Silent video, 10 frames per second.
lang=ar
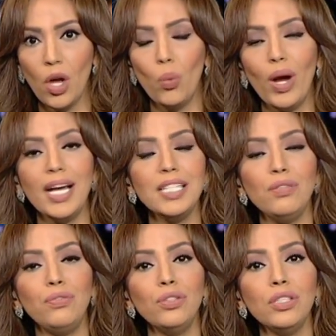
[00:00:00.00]

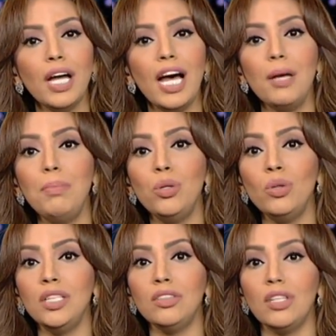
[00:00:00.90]
وهاتف قابل
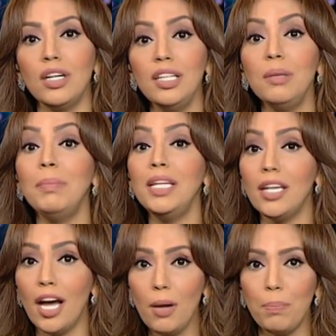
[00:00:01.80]
للطي من
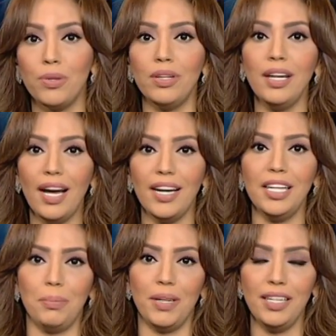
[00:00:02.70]
ابل
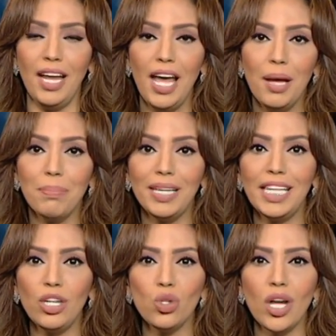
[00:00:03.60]
قريبا بعد
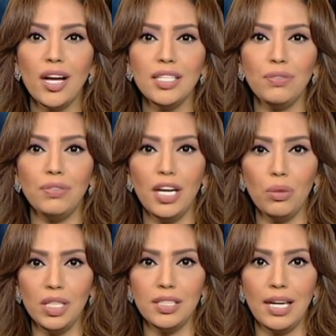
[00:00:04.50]
الاشاعات في
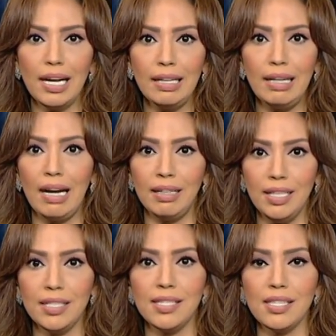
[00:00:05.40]
الاونه الاخيره عن
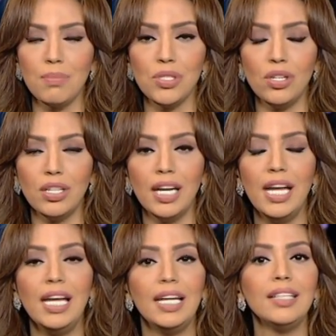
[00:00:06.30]
نيه سامسونج
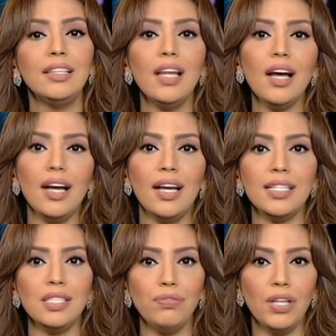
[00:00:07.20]
اطلاق
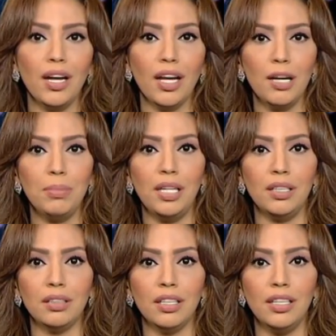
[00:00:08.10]
هاتفها القابل
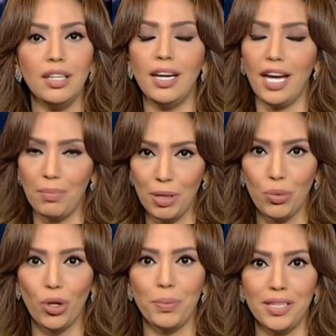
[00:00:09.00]
للطي العام
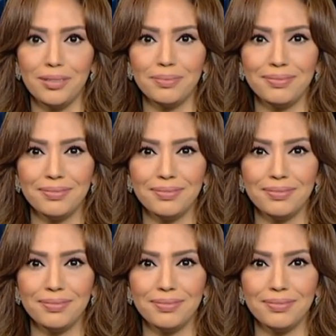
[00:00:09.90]
المقبل